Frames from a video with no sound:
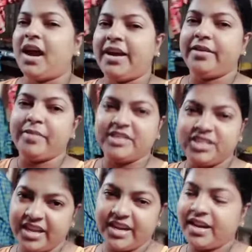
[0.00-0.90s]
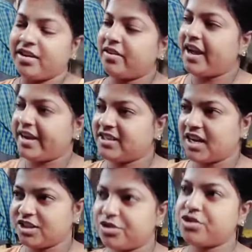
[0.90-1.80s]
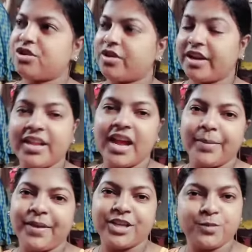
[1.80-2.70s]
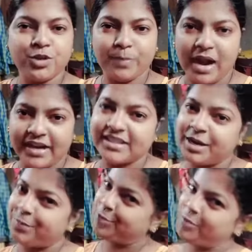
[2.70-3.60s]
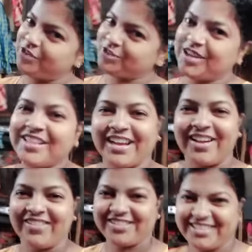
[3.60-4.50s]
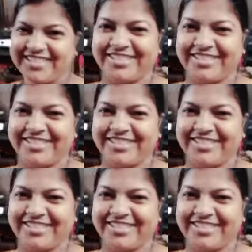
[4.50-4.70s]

আর বেশি দেরি না করে আগে সাজগুজ করে নিই আর ভেসভুষ পাল্টে তারপর তোমাদের সঙ্গে দেখা করছি